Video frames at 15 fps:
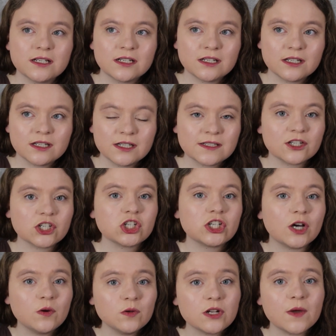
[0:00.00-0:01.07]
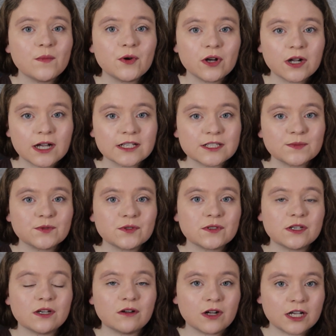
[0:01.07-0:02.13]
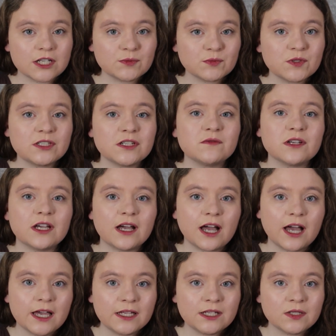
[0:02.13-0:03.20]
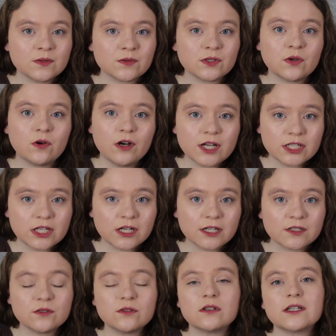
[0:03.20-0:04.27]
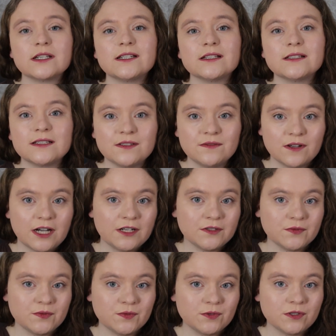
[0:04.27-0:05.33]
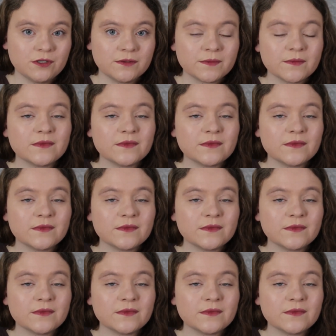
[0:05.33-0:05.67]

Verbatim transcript: dieser Staudamm-Orgasmus, der Orgasmus, den wir erreichen durch Keuschhaltung, intensiver anfühlt.